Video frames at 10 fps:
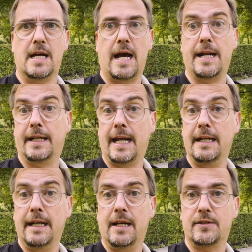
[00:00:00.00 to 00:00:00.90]
eine
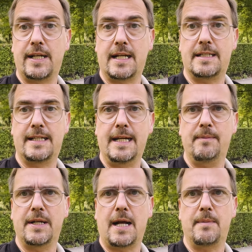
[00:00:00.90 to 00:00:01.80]
Canon EOS RC
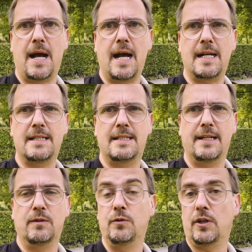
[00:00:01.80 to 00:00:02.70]
mit einem
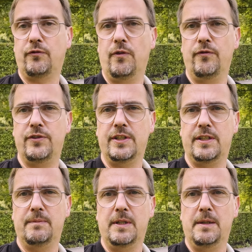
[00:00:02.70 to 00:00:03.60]
1850
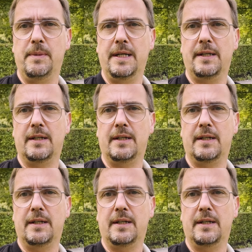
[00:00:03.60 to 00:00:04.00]
mm